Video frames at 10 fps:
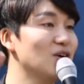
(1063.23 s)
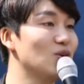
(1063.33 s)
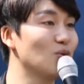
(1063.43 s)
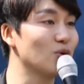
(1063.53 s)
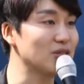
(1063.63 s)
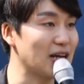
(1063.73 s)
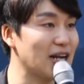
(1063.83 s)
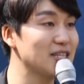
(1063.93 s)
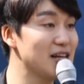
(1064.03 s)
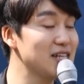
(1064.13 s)
로봇
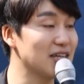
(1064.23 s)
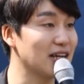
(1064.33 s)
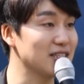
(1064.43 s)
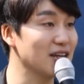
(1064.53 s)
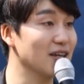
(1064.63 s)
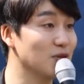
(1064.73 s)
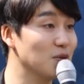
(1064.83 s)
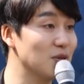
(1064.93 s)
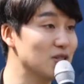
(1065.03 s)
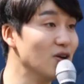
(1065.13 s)
잘 제일 잘하는 세계
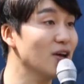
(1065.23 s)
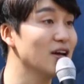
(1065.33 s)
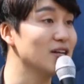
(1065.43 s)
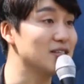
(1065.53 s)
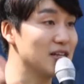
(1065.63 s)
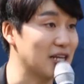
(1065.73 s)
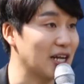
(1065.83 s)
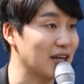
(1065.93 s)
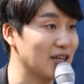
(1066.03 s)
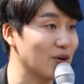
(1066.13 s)
팀에서 제일
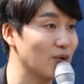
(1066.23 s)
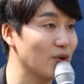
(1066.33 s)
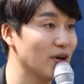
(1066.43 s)
잘하게 되고